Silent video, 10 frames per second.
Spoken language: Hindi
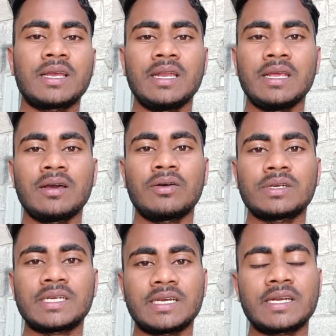के लिए
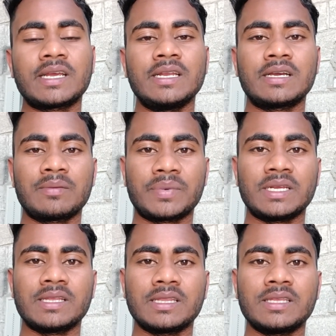और टिकट के लिए
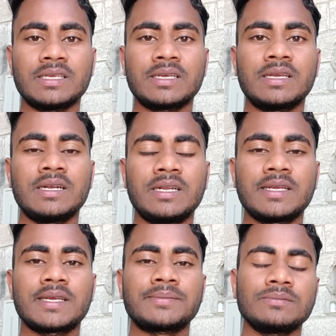कंपनी देती है
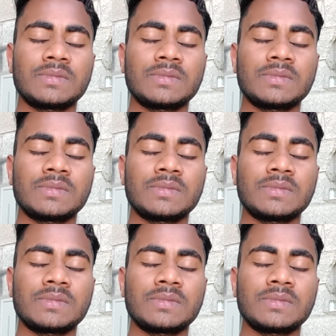ठीक है